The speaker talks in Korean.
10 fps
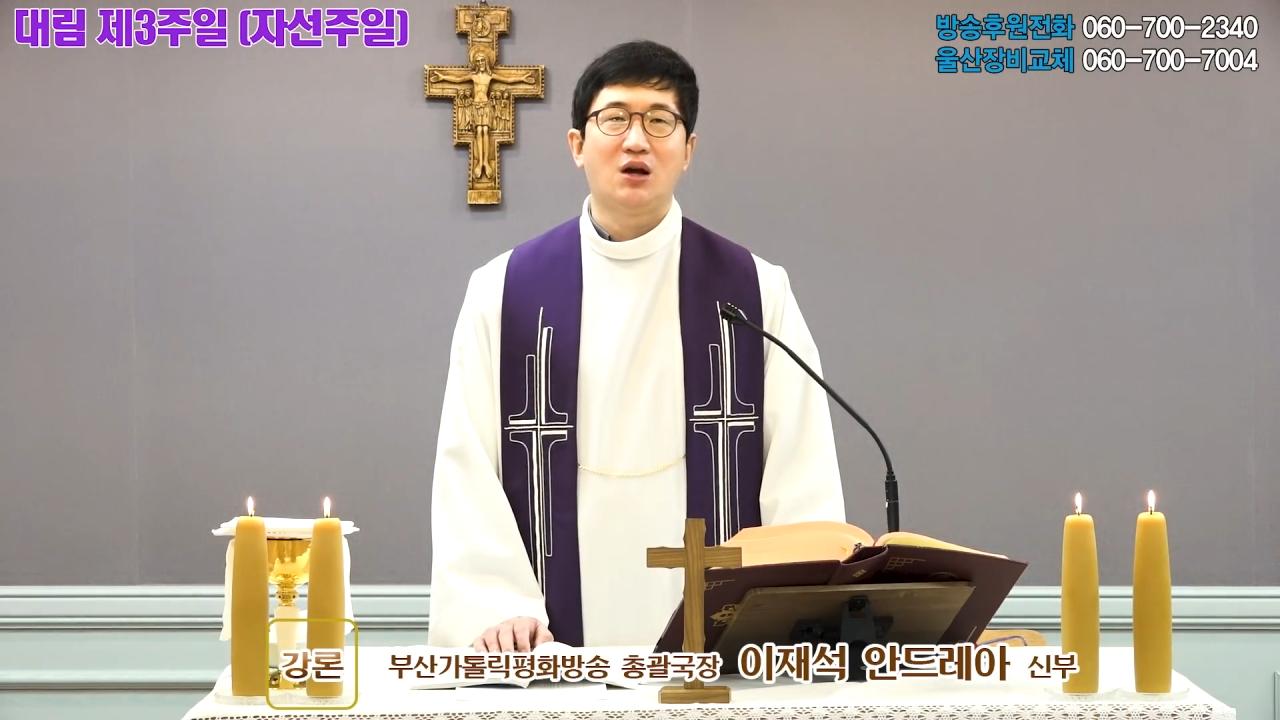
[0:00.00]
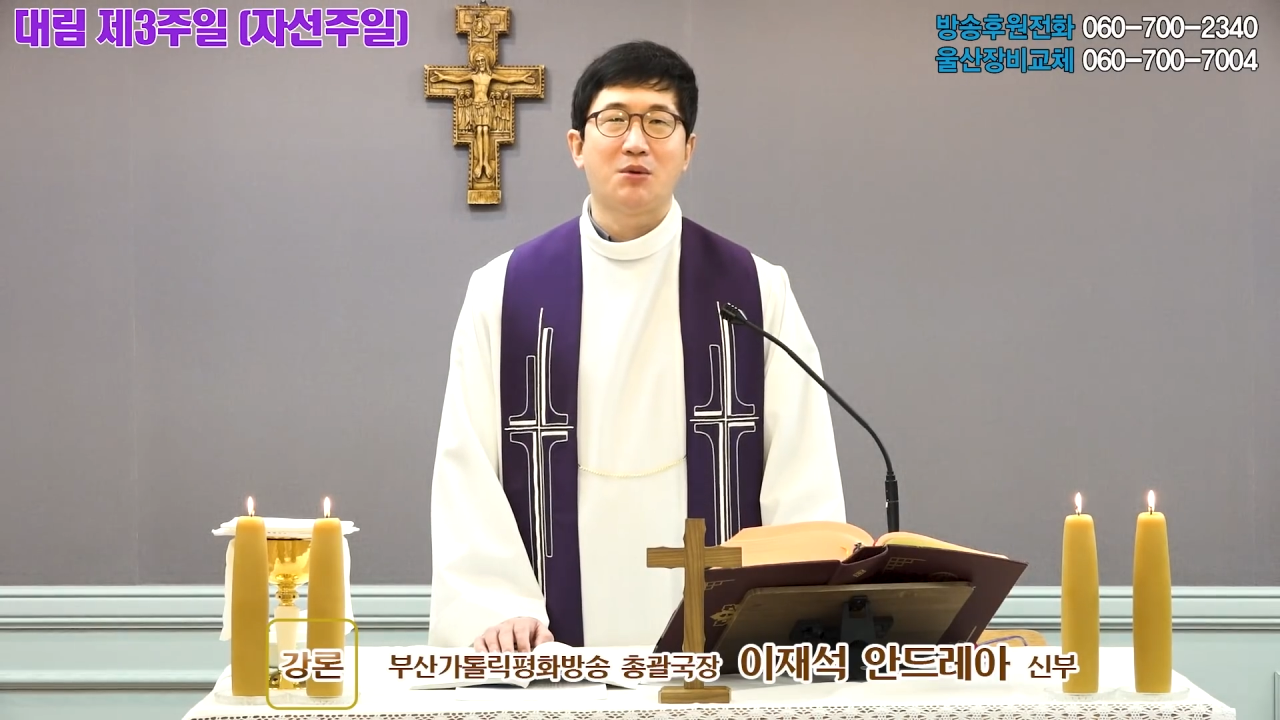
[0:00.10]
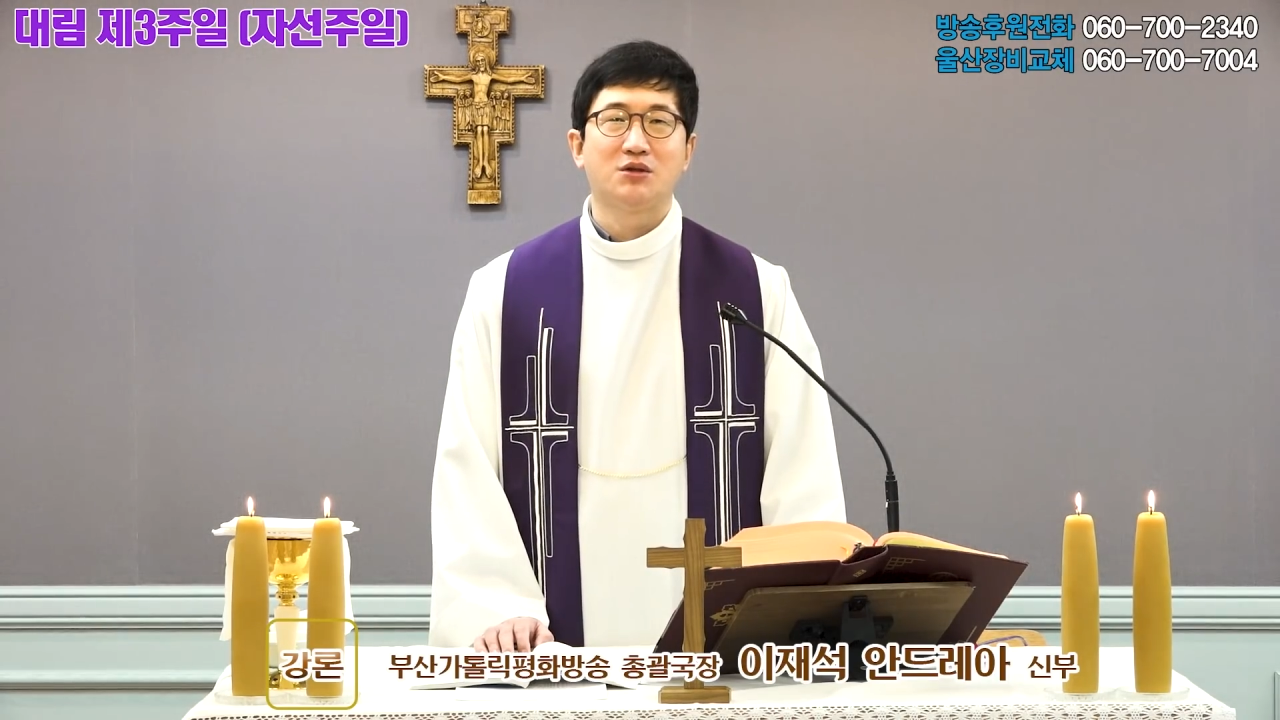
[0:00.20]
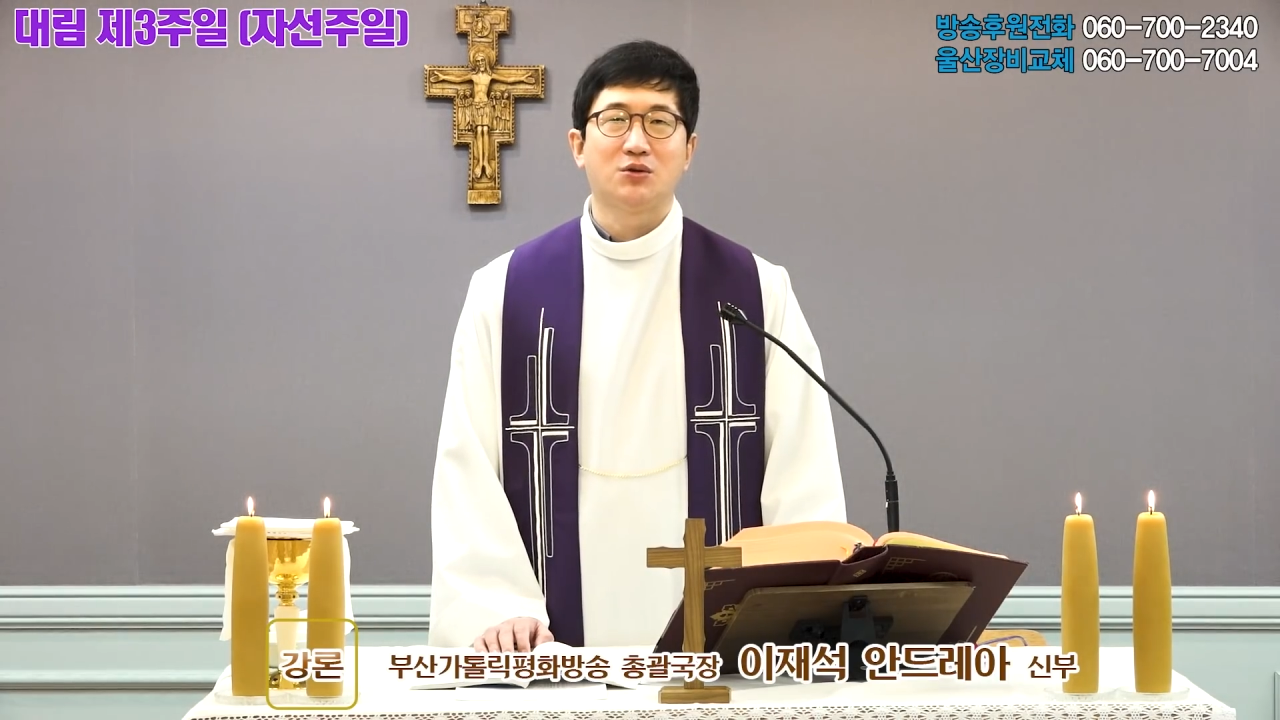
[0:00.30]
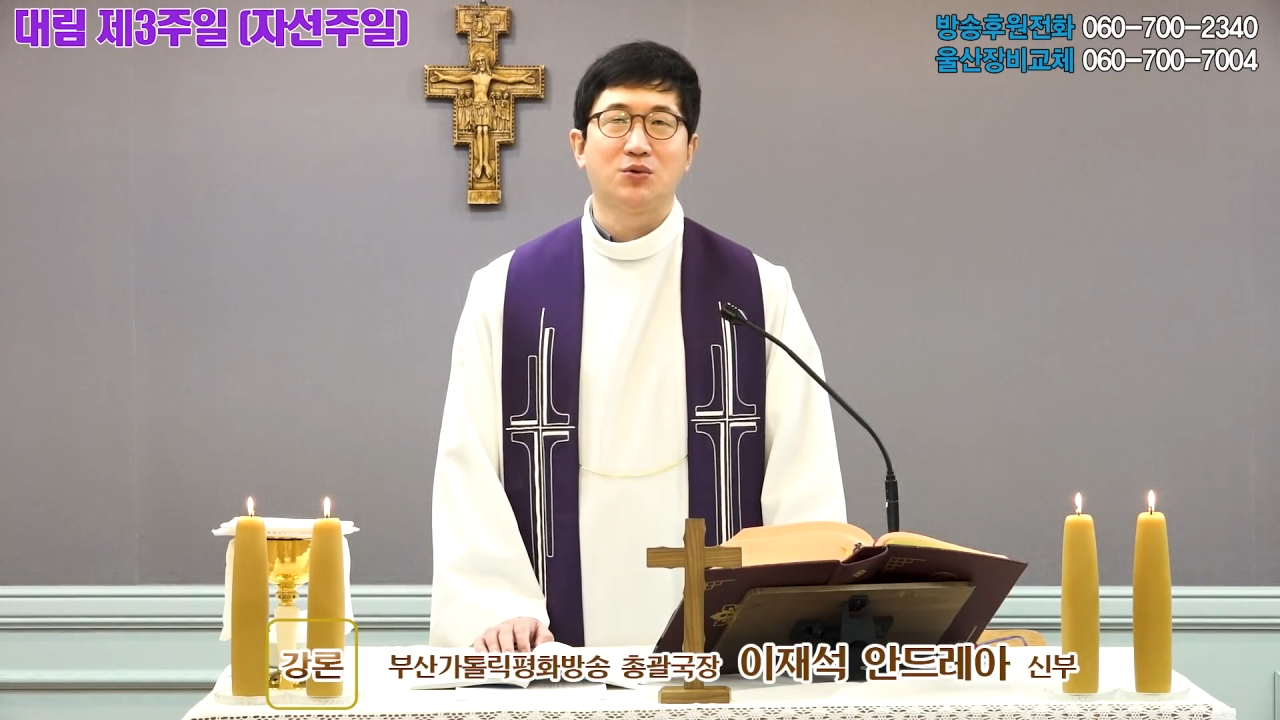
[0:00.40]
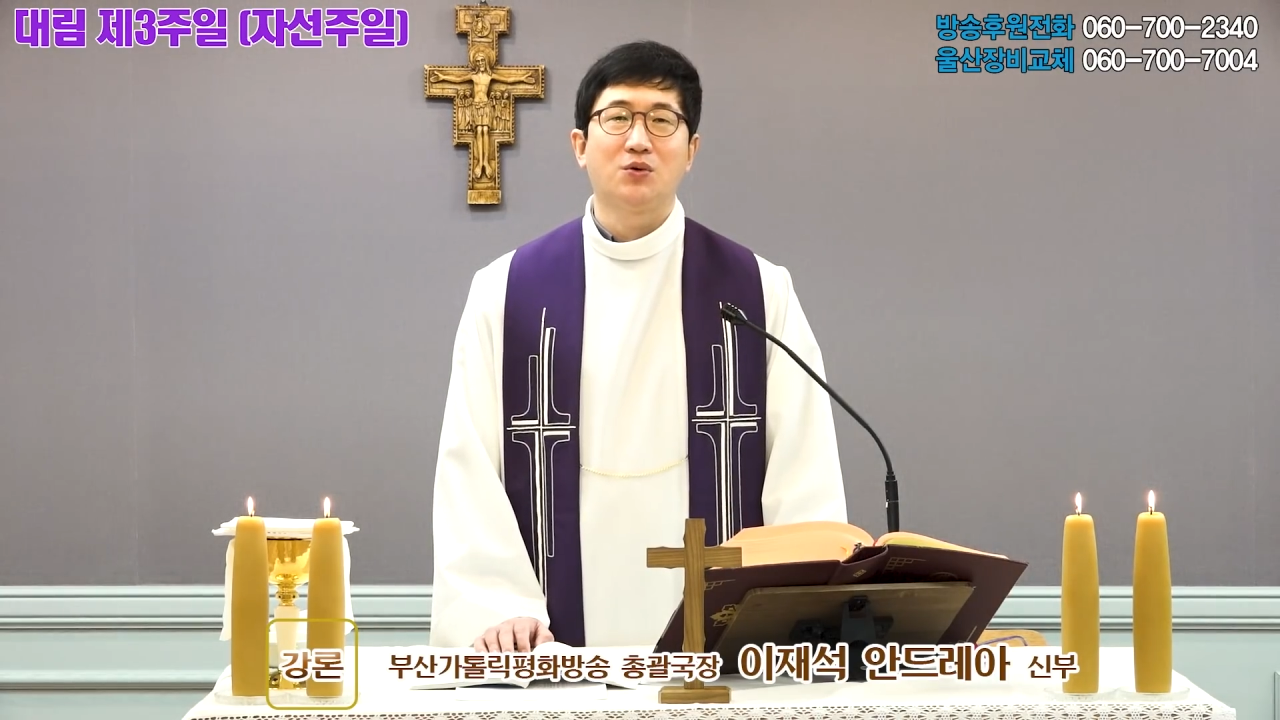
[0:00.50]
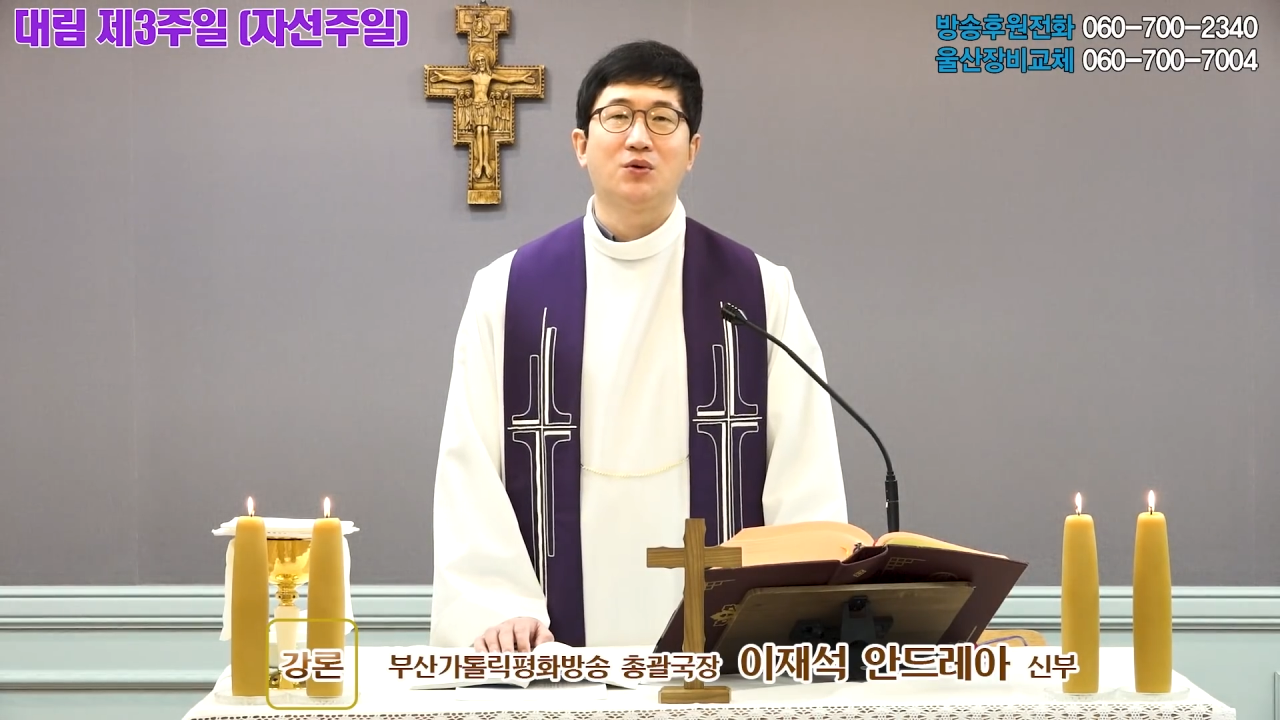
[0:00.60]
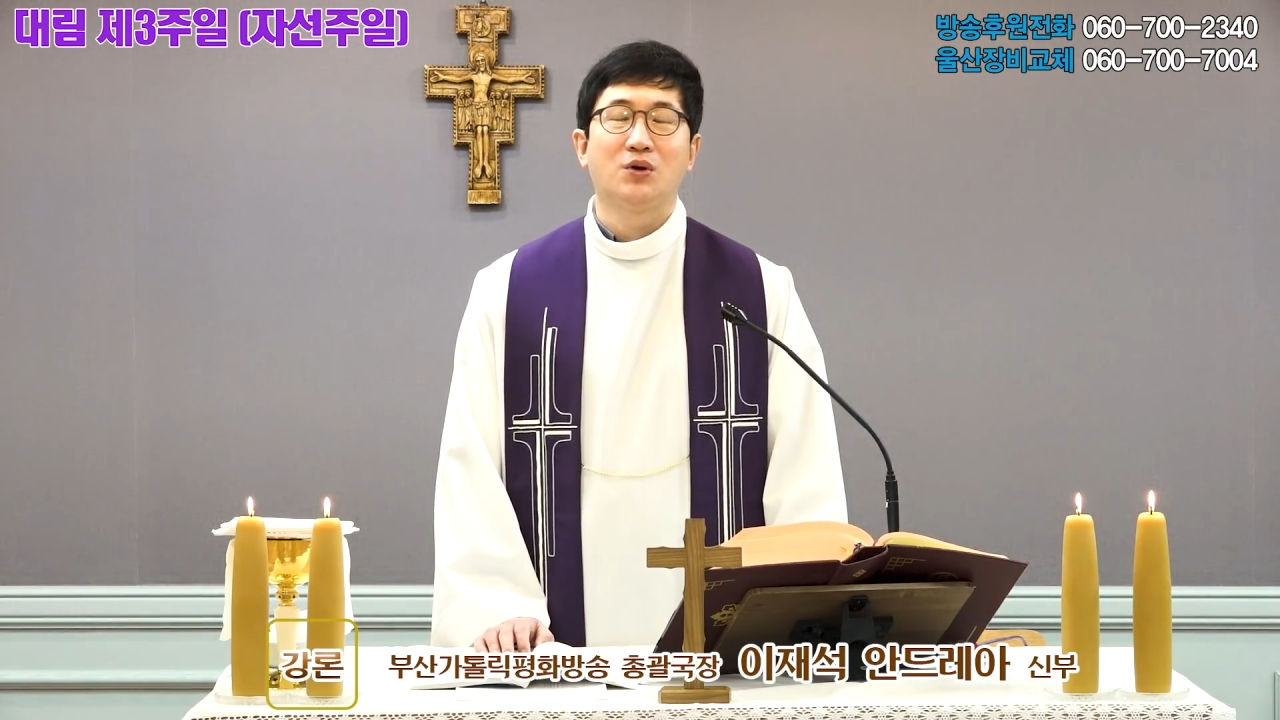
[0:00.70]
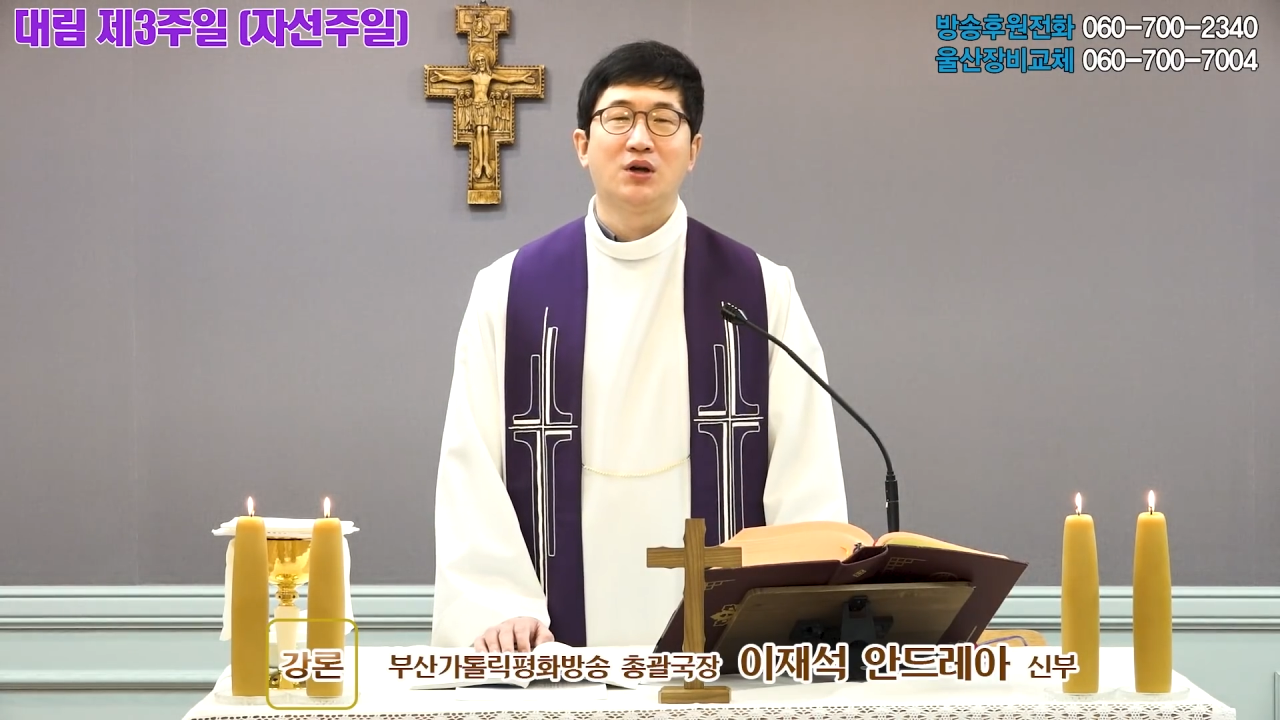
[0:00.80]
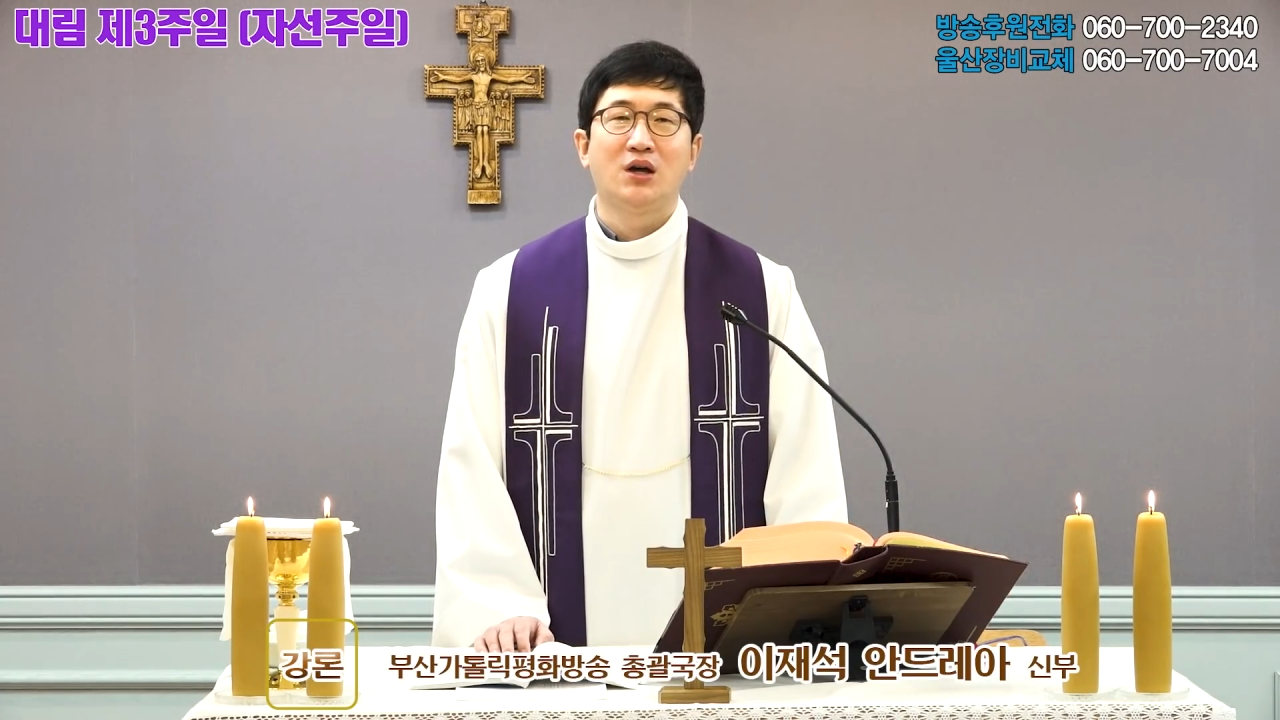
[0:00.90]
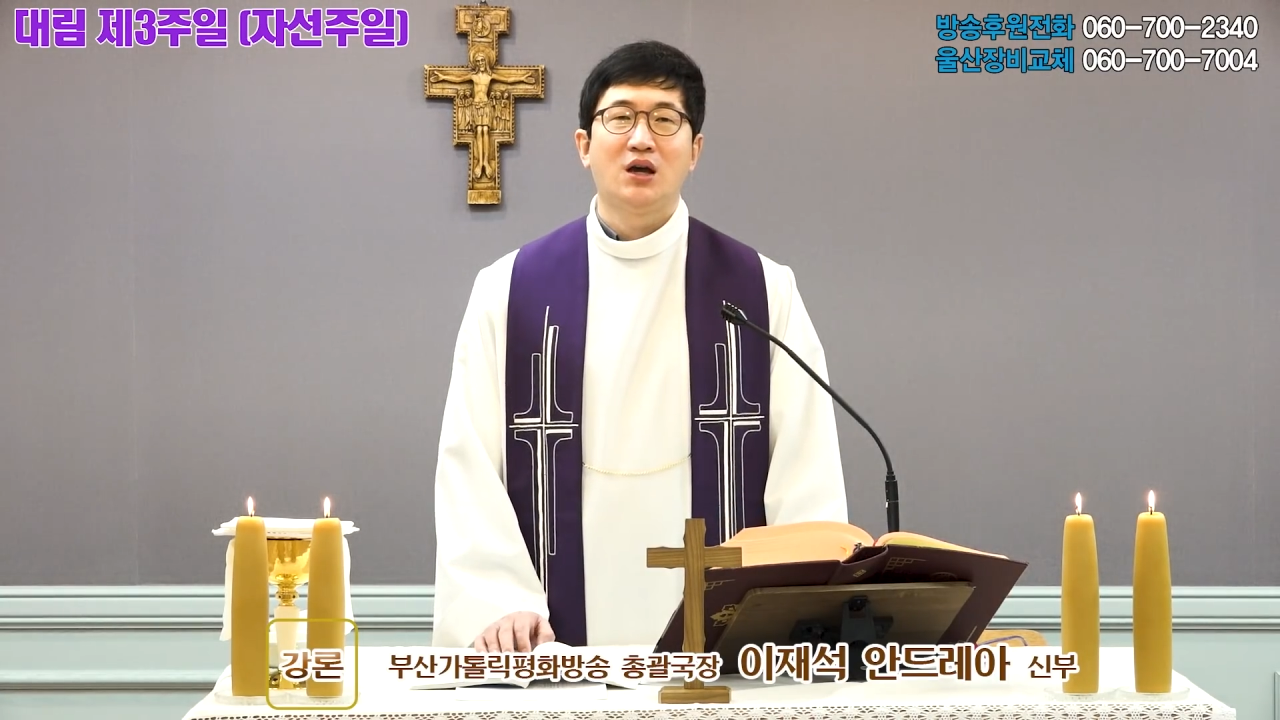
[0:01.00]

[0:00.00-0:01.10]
하면서도